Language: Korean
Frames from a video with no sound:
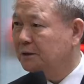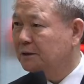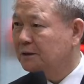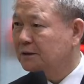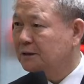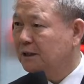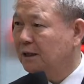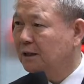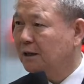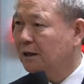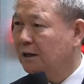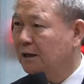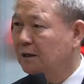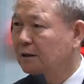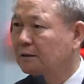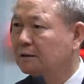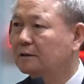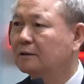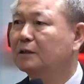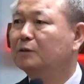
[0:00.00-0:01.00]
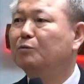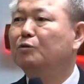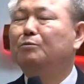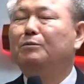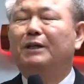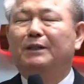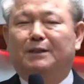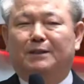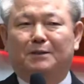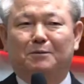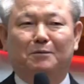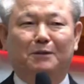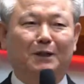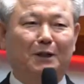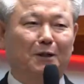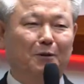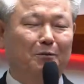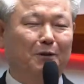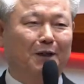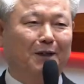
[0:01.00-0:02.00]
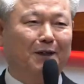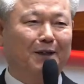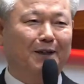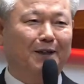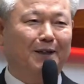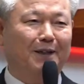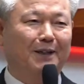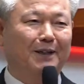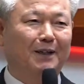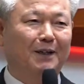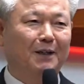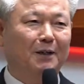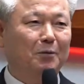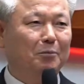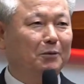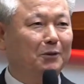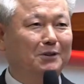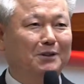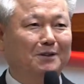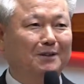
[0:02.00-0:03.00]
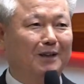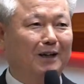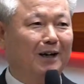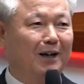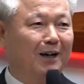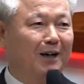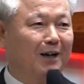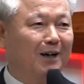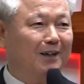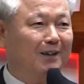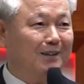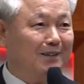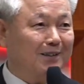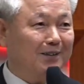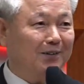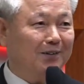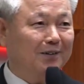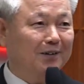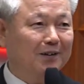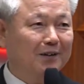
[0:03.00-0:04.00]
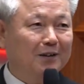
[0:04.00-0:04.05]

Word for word: 사랑할 의무만 있습니다. 아멘. 멋있다. 그렇죠?